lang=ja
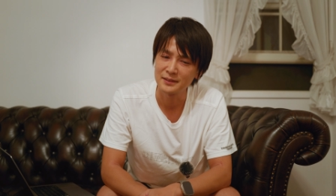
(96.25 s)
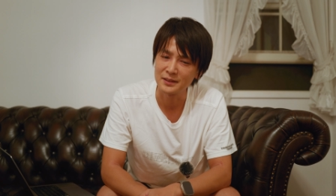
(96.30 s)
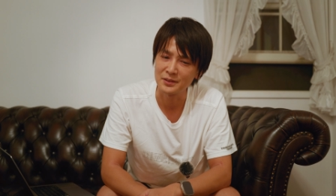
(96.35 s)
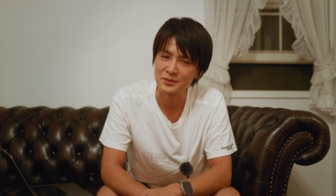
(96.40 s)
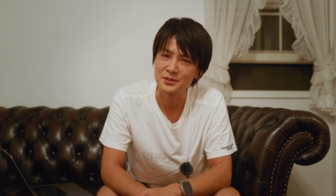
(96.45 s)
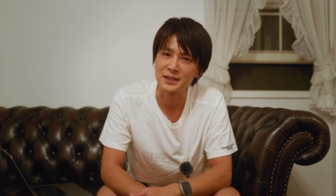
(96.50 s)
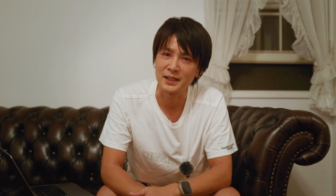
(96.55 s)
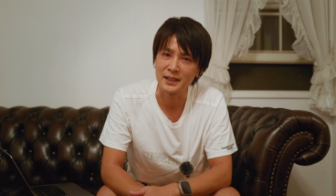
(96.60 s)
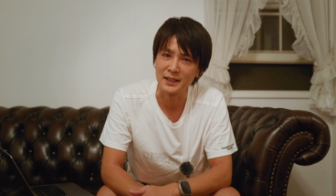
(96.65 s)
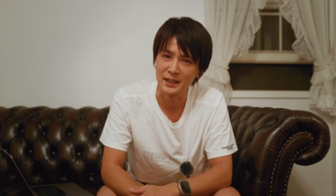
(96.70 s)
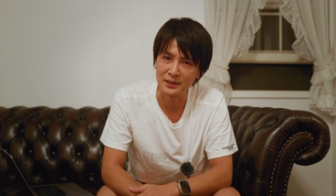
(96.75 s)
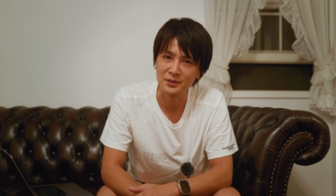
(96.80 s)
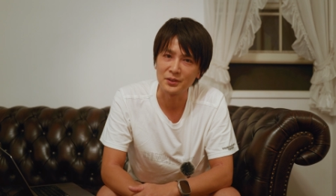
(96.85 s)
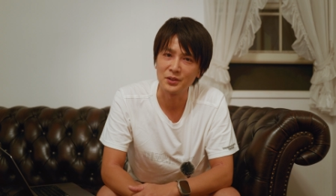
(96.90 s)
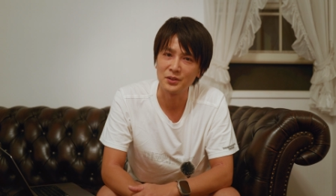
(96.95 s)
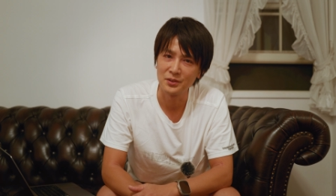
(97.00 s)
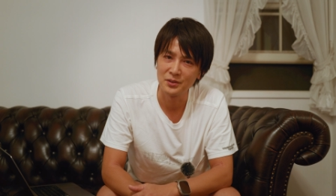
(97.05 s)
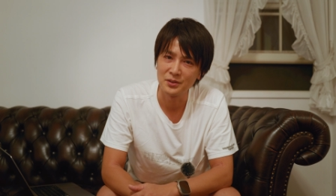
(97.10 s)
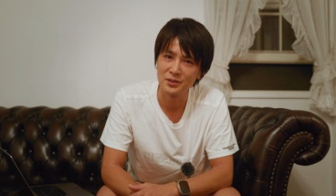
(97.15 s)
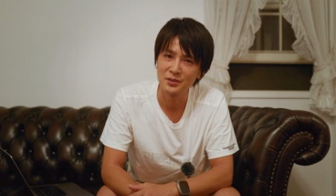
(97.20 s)
楽しいかな
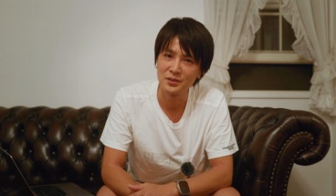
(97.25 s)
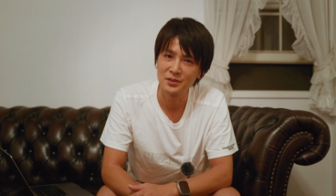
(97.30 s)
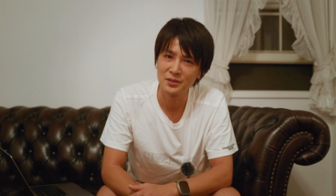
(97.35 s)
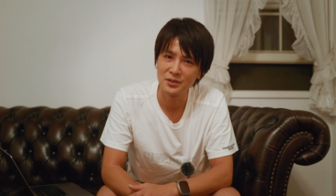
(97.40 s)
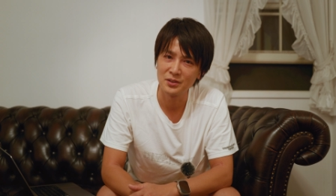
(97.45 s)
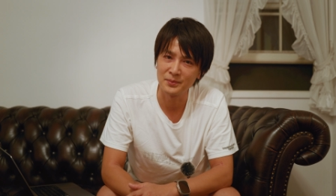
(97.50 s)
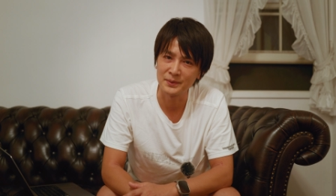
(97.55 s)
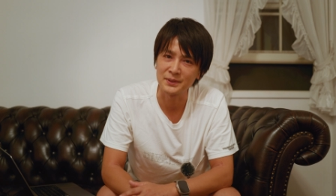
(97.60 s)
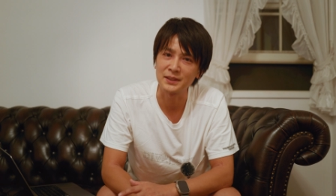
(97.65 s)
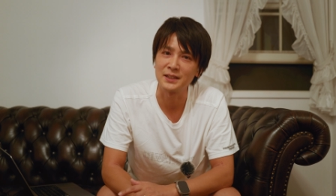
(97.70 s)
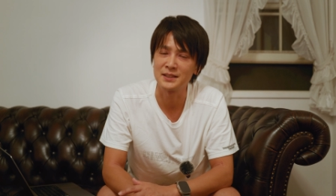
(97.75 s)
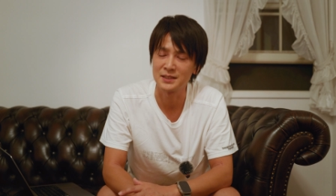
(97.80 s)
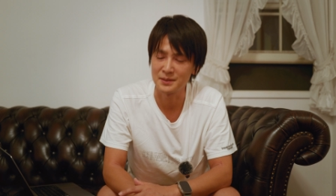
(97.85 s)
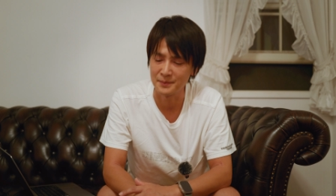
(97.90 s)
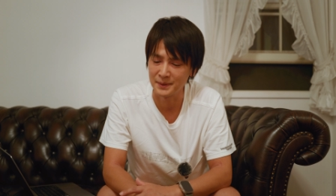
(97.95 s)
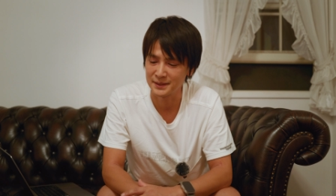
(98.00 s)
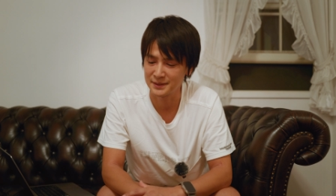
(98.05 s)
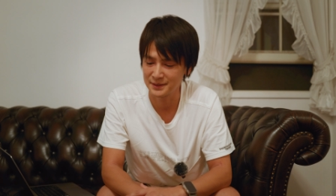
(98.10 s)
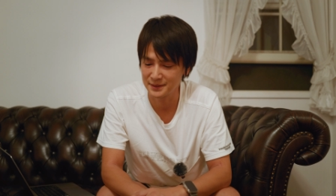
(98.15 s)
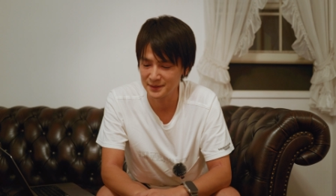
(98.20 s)
と思ったりし
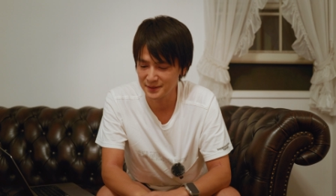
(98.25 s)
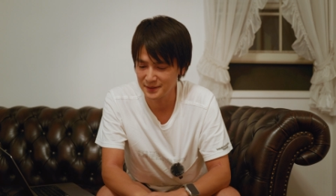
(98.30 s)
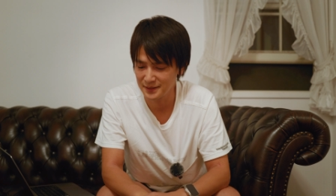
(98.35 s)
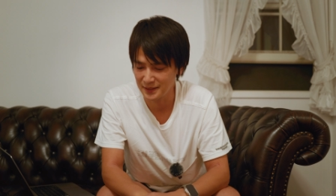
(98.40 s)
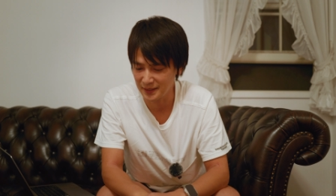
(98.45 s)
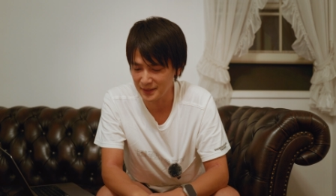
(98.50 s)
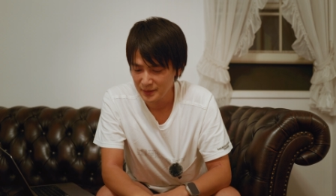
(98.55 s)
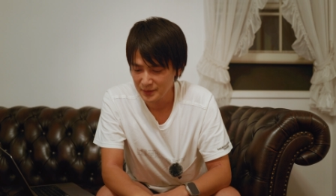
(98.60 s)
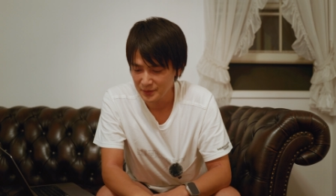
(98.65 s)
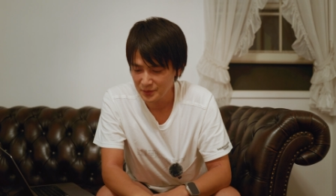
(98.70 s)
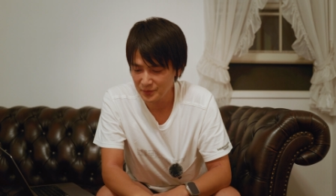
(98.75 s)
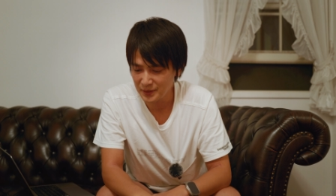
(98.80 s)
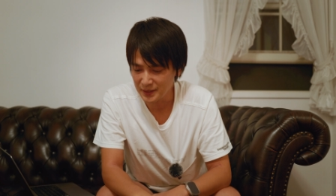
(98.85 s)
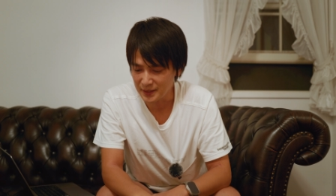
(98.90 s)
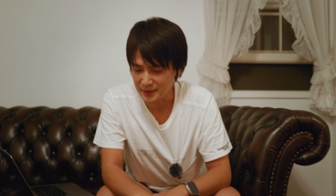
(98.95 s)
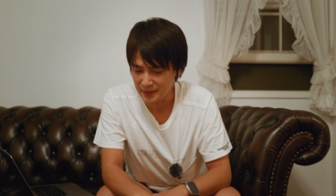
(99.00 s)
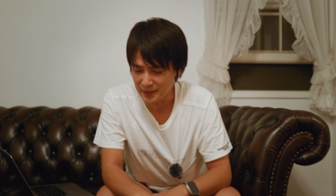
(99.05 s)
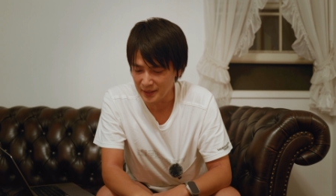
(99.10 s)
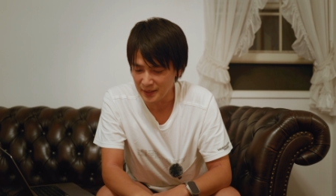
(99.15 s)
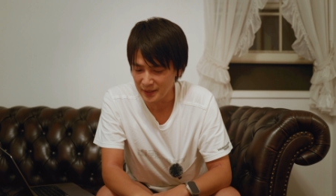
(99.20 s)
ますというわ
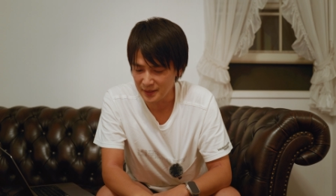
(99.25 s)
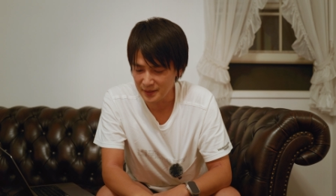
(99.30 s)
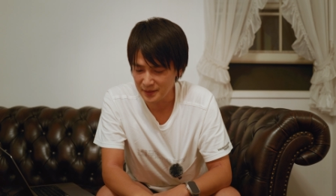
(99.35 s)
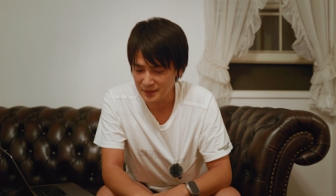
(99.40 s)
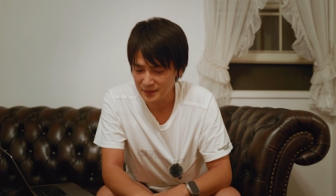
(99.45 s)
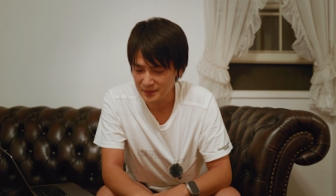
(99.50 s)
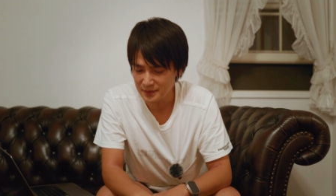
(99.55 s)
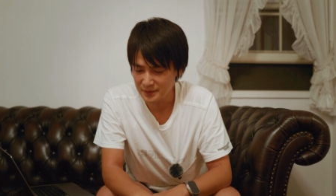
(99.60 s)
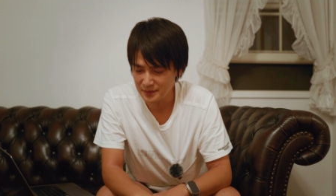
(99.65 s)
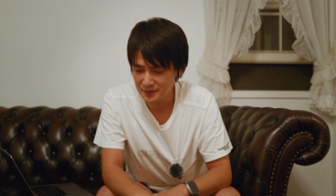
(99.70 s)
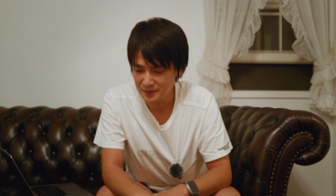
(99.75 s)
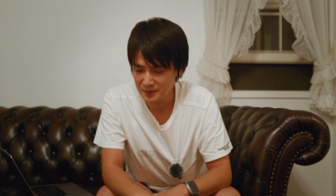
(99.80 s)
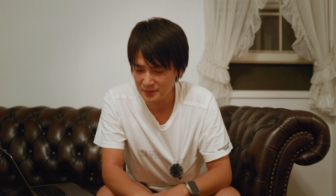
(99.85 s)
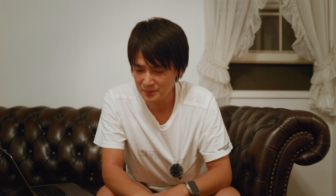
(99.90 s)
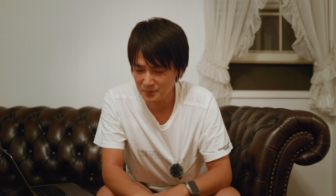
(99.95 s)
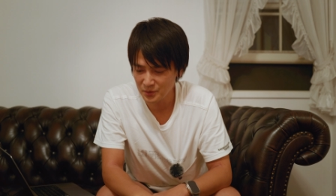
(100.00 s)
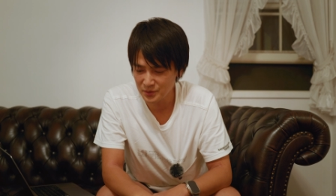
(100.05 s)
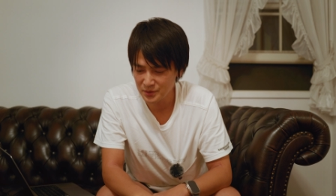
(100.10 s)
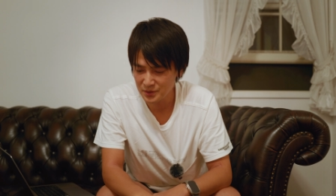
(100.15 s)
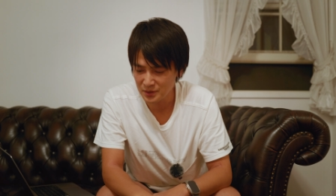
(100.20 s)
けで
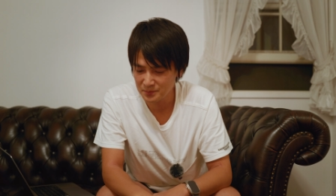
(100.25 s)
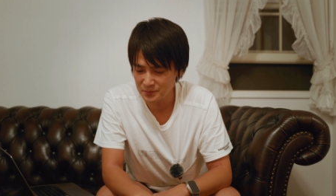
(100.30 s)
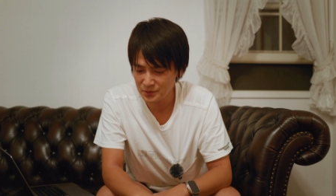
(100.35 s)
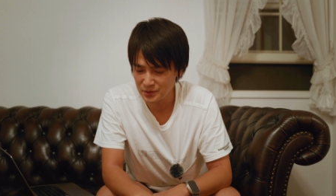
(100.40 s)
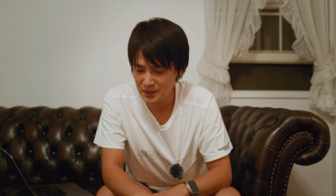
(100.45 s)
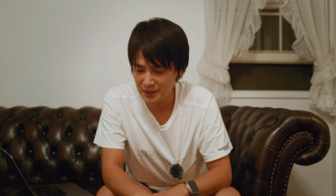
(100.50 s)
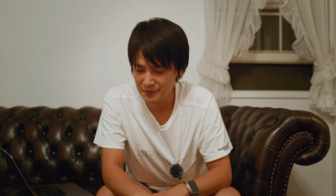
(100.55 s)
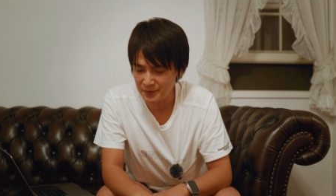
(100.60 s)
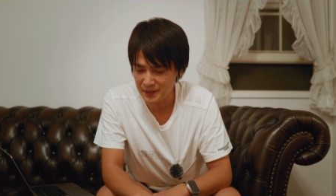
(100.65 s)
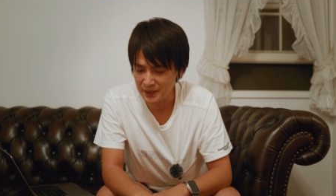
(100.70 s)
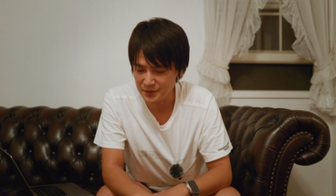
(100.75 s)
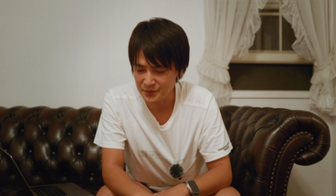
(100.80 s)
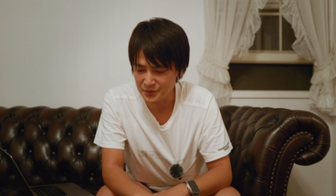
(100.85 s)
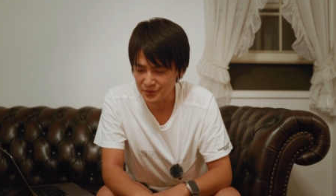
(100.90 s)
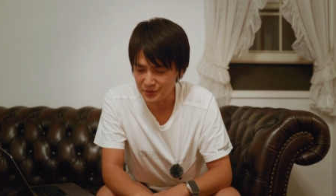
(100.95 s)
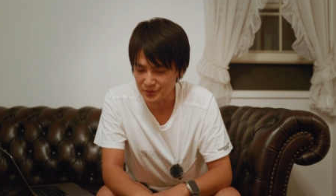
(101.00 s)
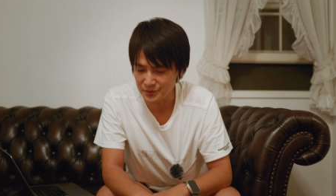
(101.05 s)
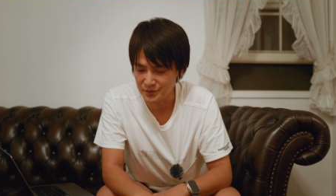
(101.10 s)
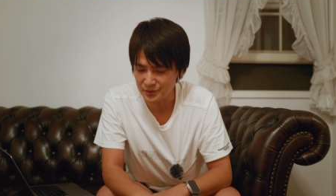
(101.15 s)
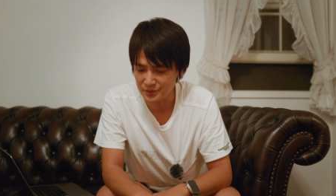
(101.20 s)
モーション
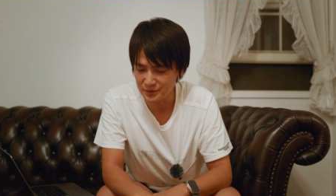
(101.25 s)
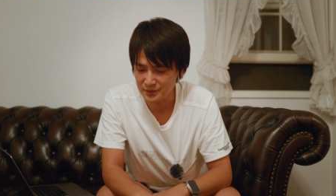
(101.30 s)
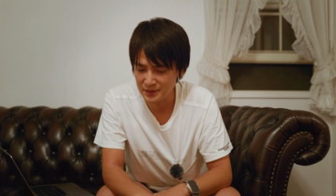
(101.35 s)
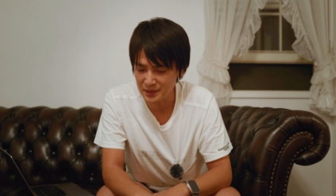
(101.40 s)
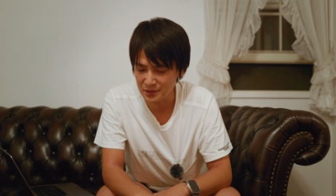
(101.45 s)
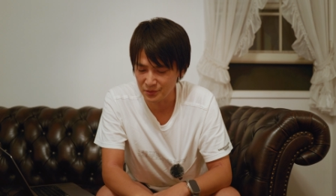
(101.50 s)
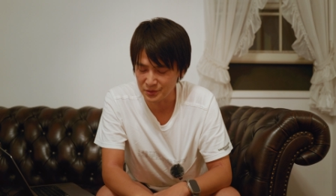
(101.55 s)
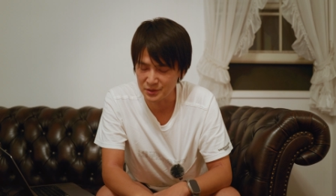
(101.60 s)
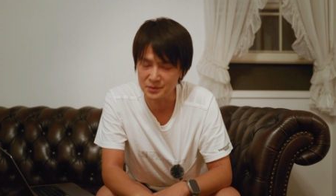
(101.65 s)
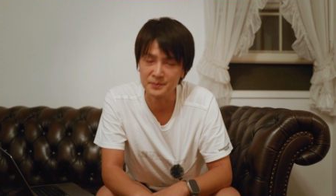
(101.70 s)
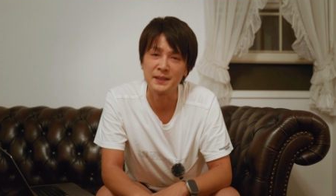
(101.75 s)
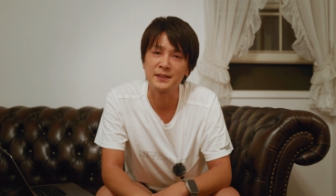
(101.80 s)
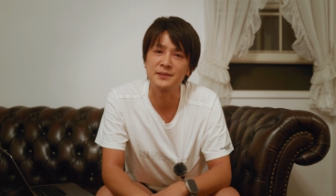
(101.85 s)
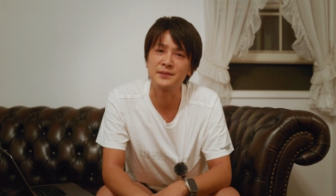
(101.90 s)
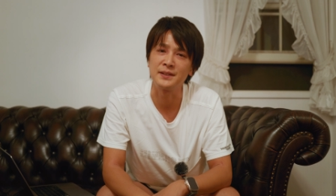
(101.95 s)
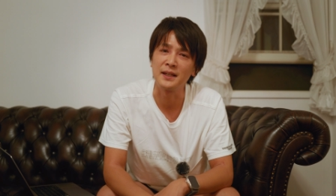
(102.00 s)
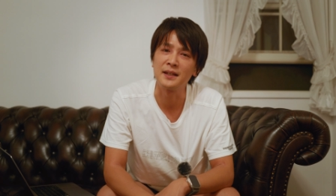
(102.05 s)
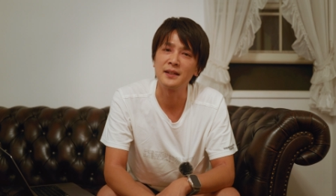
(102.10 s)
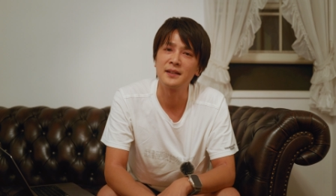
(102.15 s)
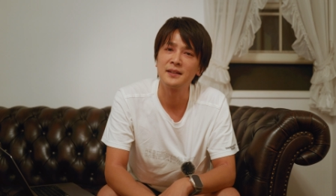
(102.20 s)
VFX 結構おすすめで
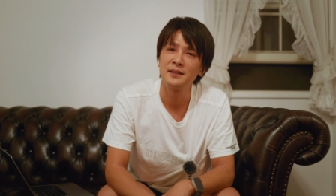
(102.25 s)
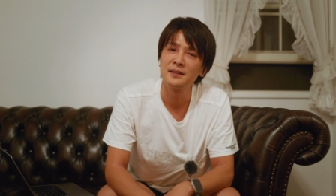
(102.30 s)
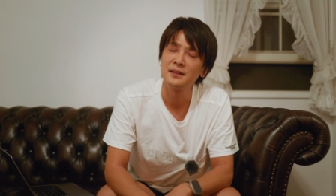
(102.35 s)
すね